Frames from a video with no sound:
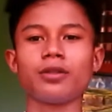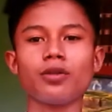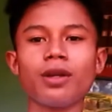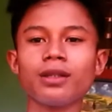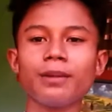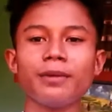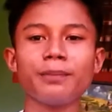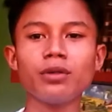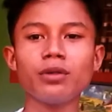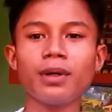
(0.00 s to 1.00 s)
Ito lang
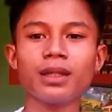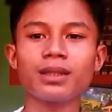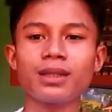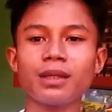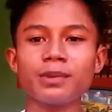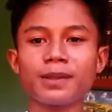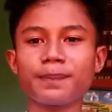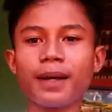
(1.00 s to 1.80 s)
naman po yung mga tips